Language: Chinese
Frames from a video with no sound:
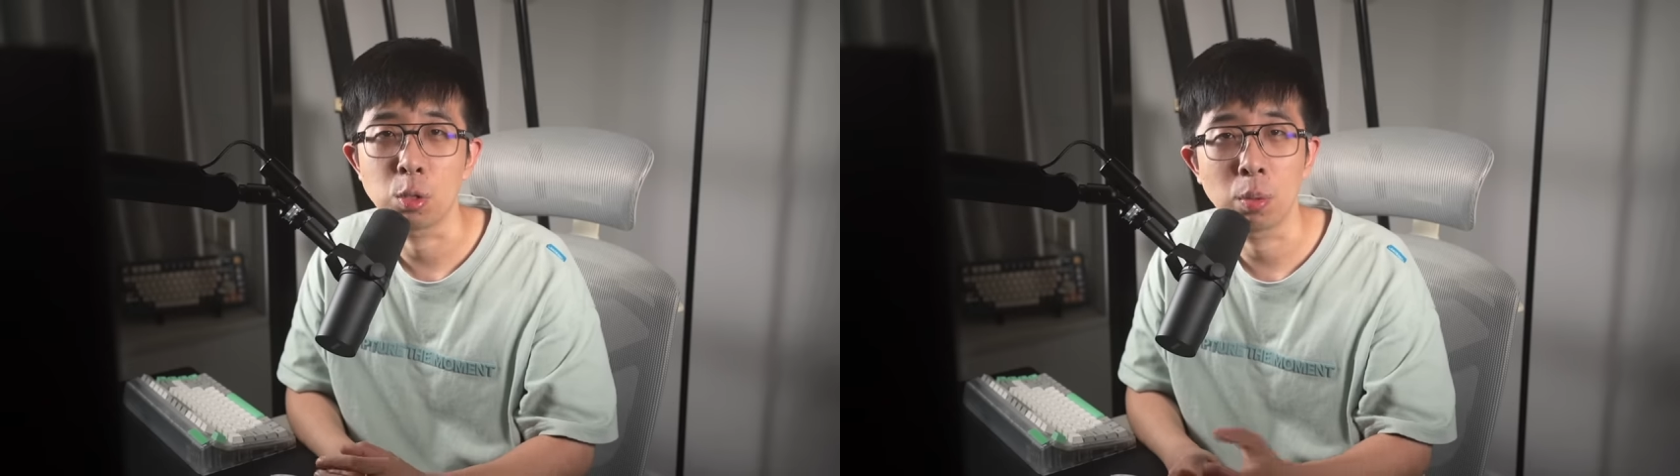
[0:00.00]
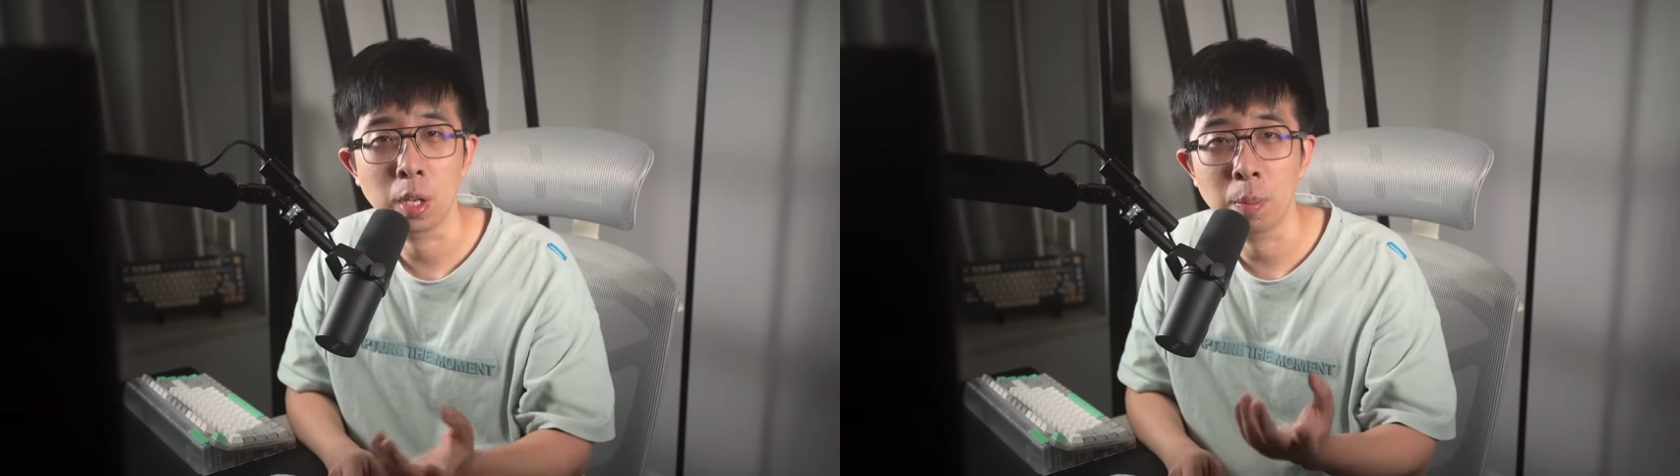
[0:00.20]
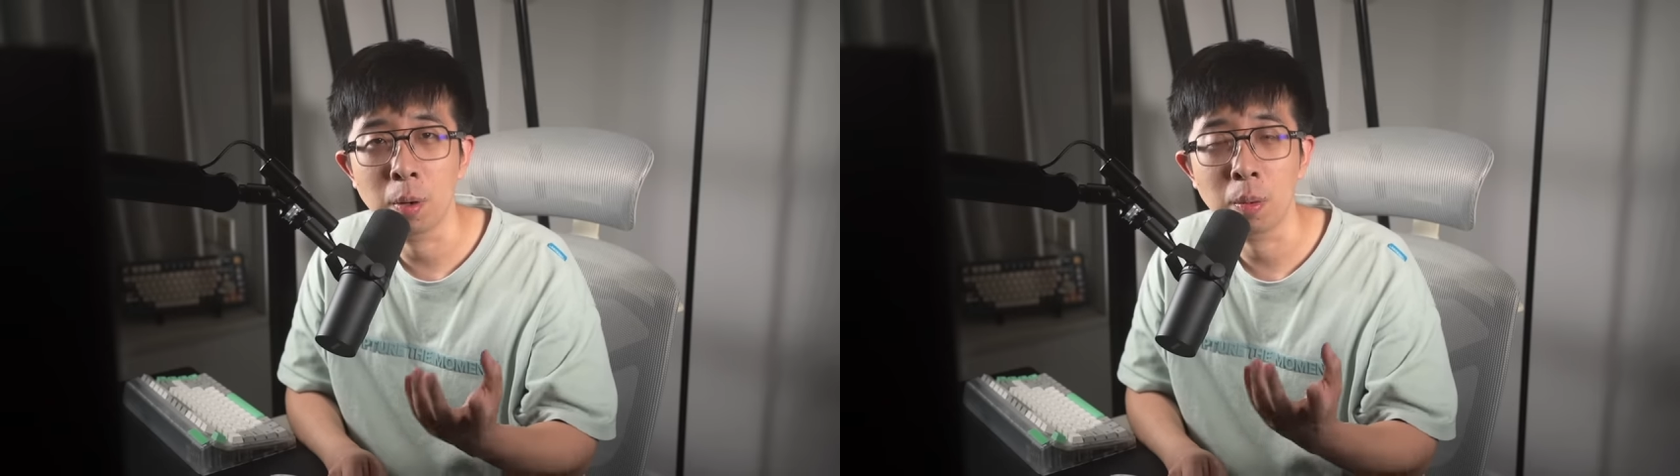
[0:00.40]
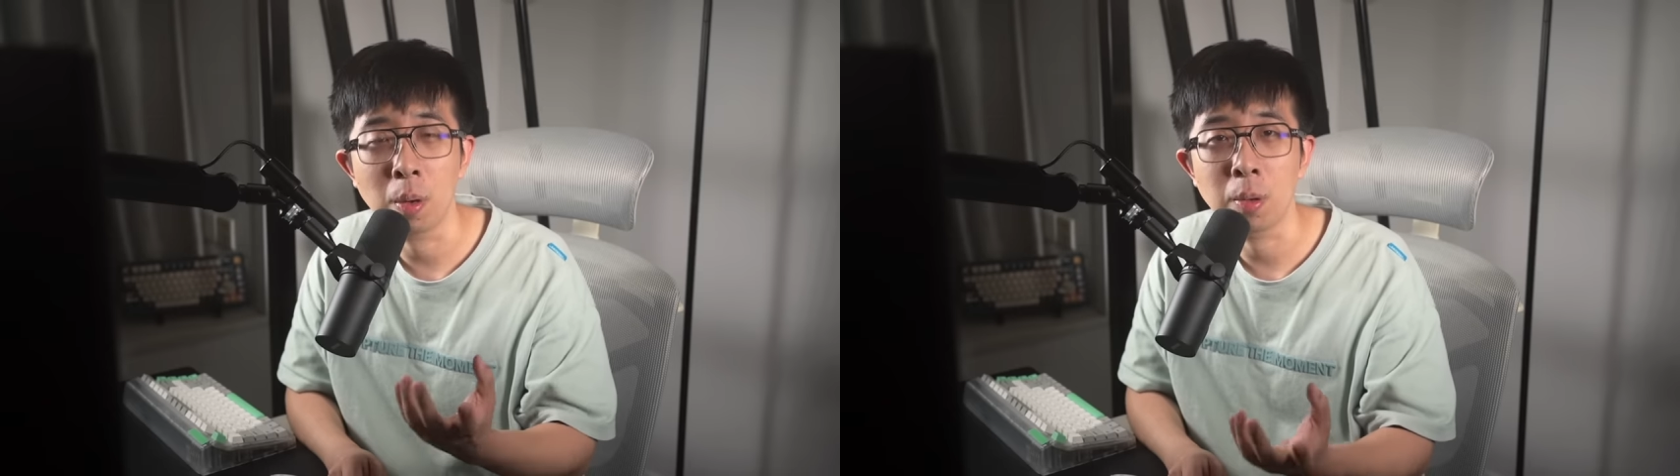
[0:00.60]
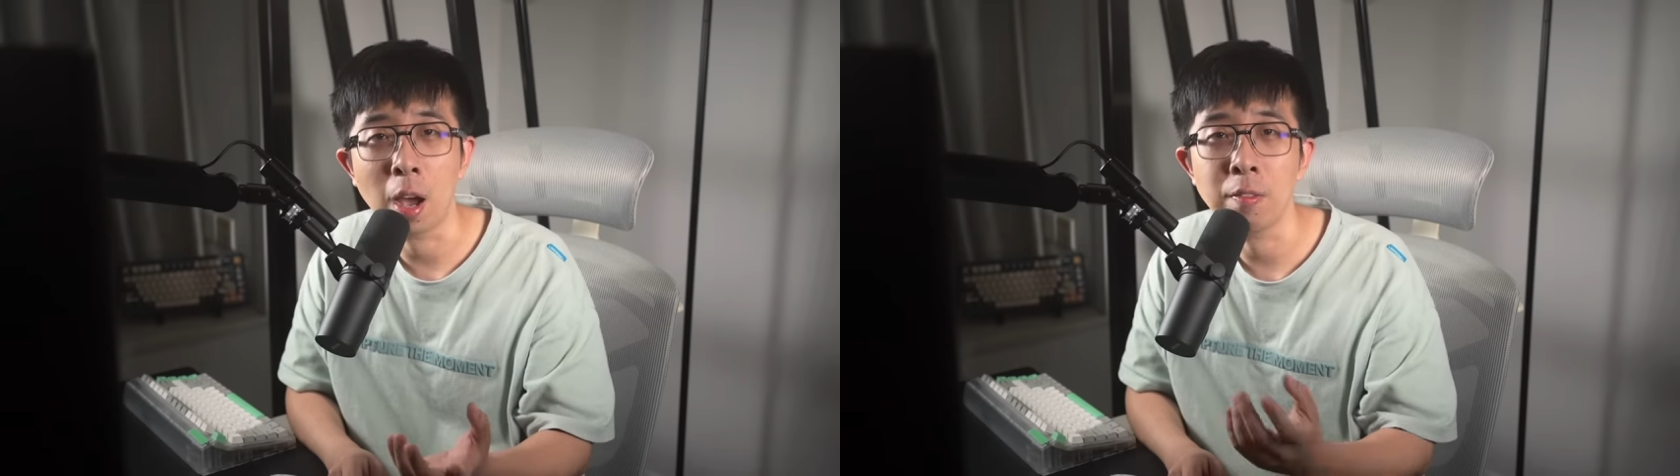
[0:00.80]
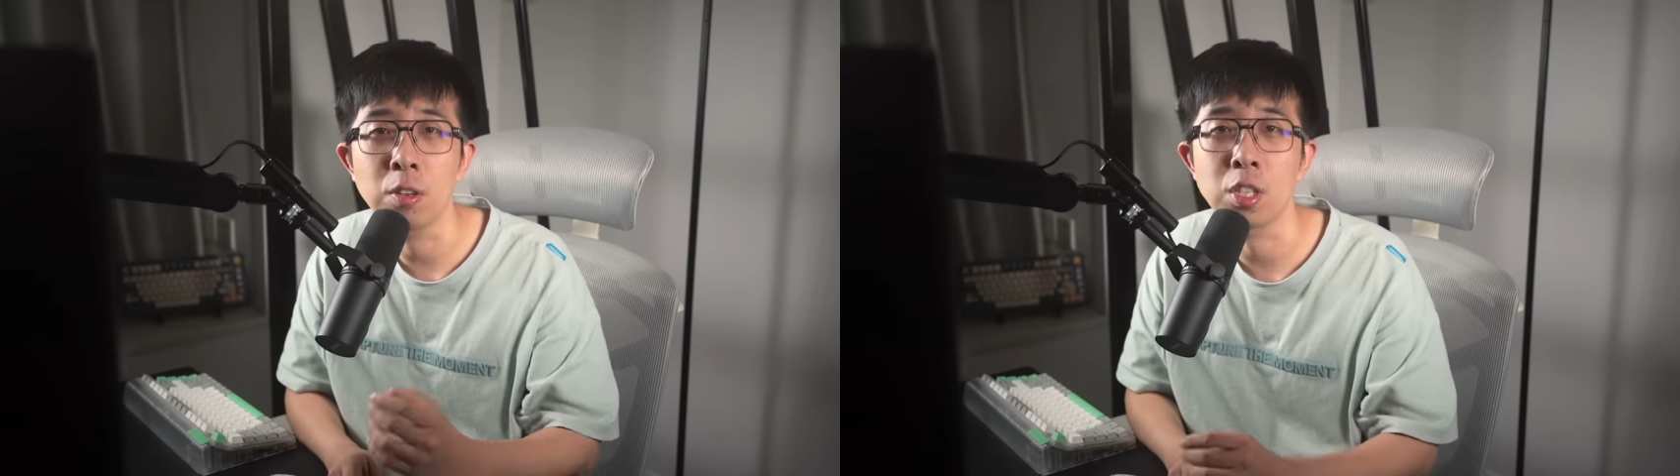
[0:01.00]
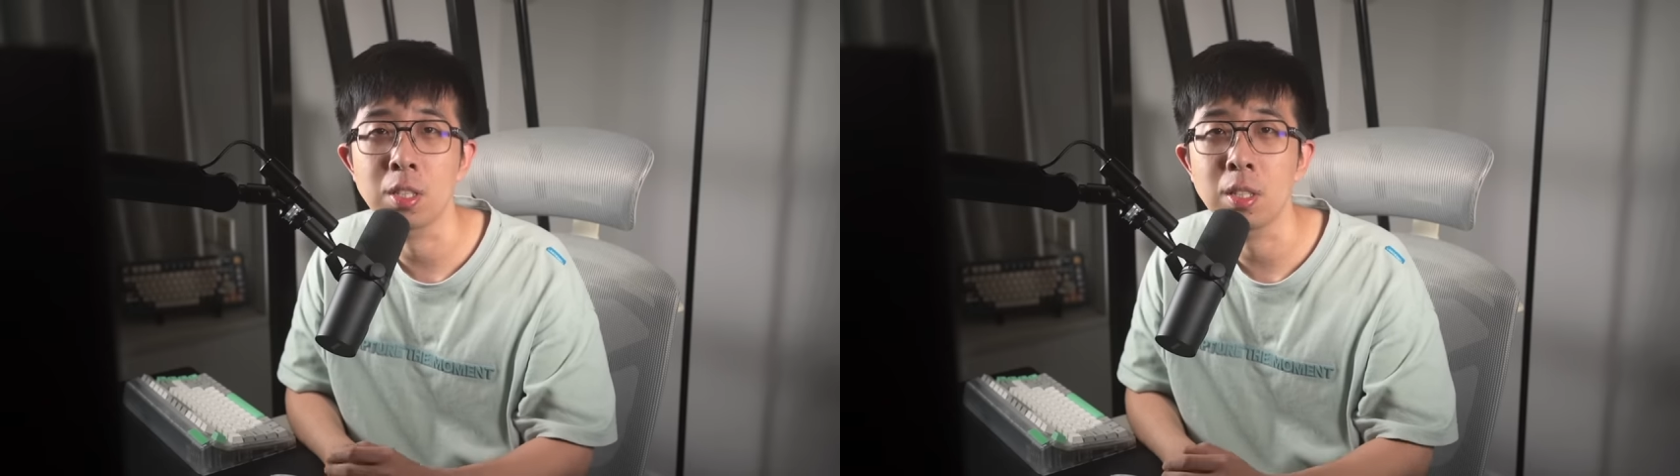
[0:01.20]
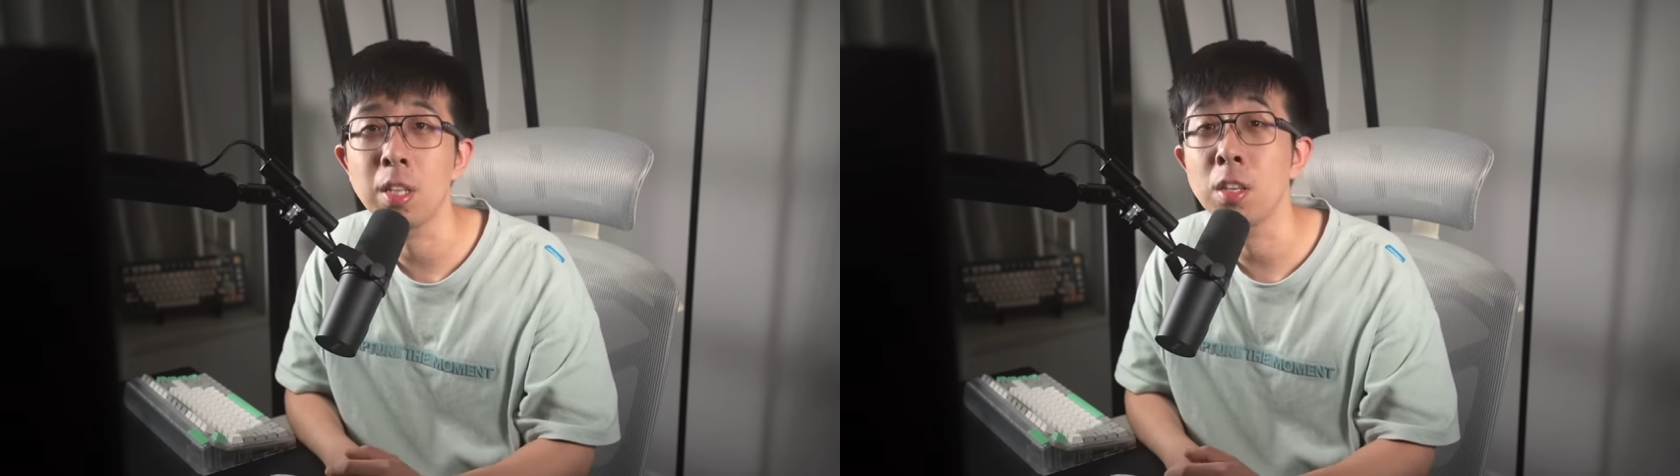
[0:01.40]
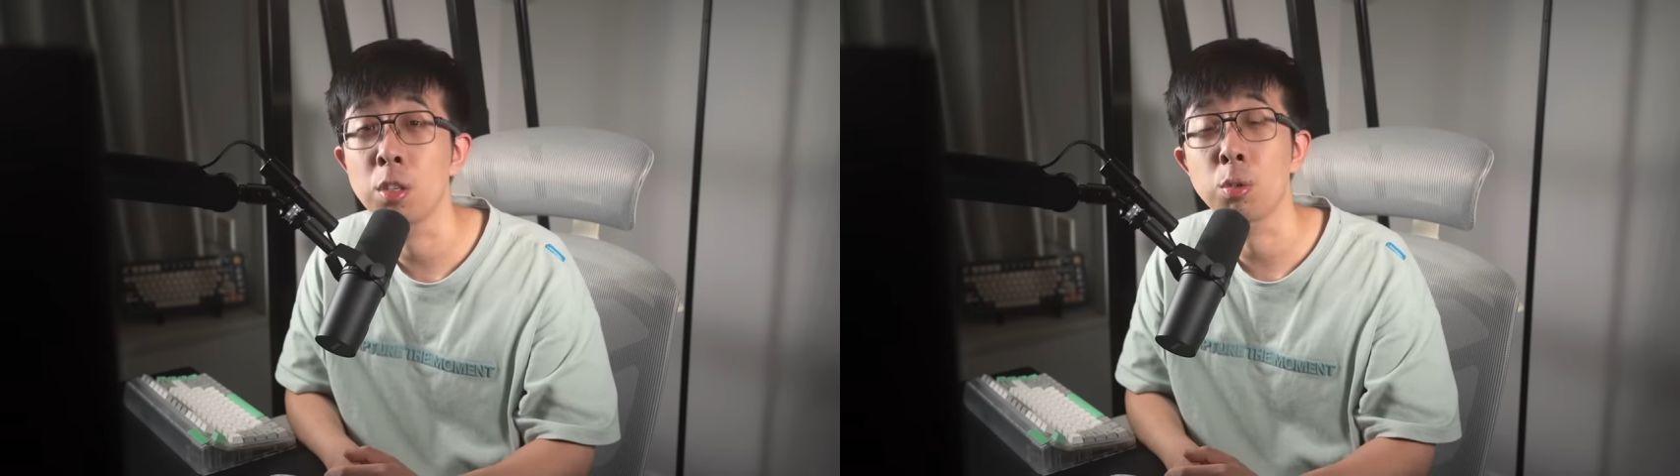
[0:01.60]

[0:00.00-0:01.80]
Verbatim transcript: 出了一波关于 iPhone 十四电池